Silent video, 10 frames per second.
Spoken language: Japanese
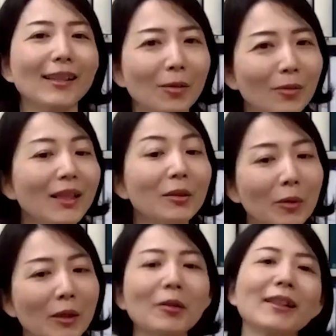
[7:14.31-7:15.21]
そんな
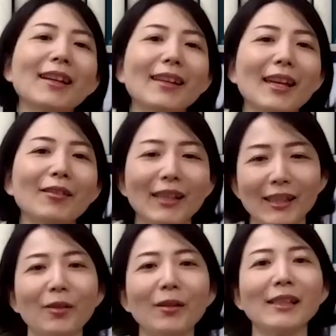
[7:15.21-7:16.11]
ドキドキ体験を一
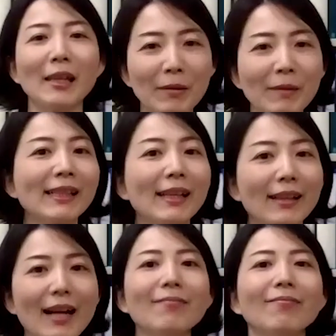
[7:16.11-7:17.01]
緒にしてみません
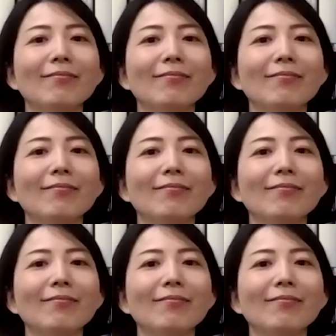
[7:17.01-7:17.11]
か